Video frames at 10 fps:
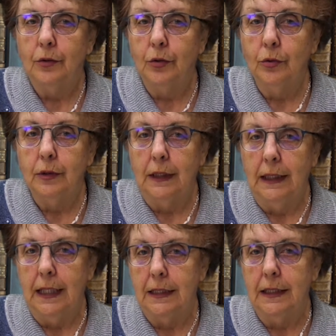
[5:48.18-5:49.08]
toutes
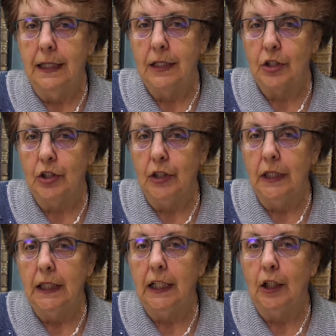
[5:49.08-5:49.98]
les
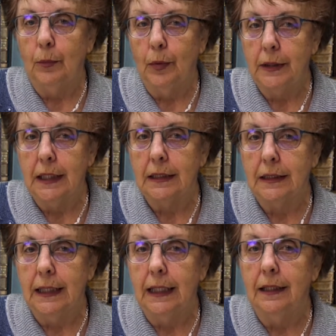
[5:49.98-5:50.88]
énergies et le
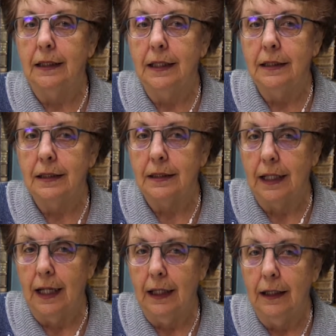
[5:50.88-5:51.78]
potentiel
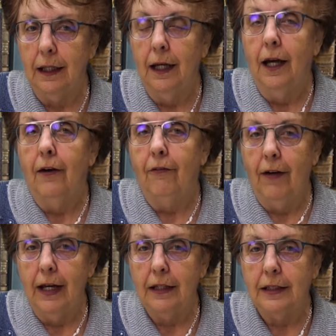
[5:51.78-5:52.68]
nécessaires
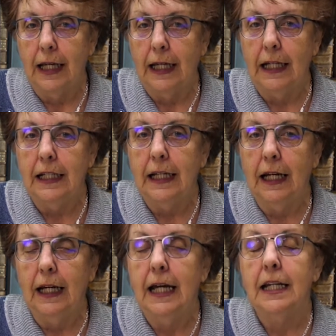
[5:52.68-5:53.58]
vers sa
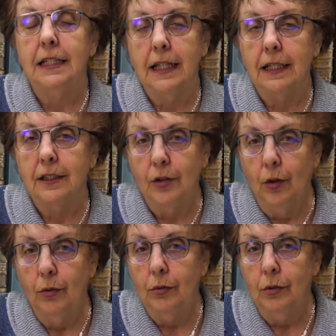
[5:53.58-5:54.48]

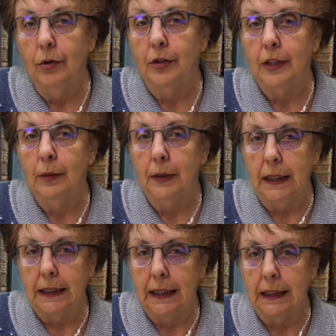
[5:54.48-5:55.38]
réalisation ultime et
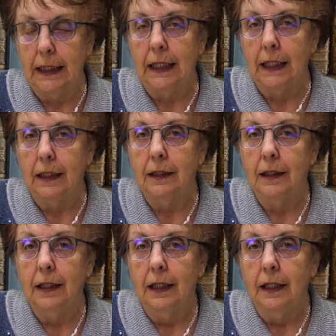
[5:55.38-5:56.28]
éternelle,
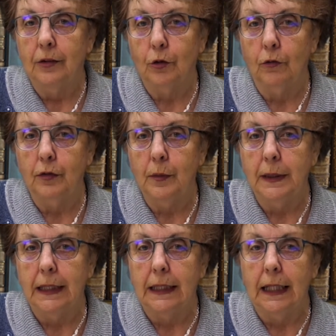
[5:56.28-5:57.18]
son
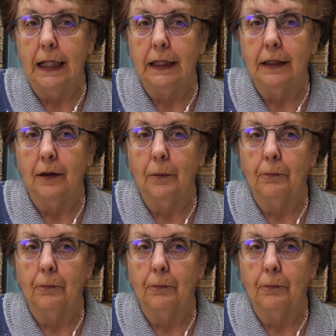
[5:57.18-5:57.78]
féminin de l'être.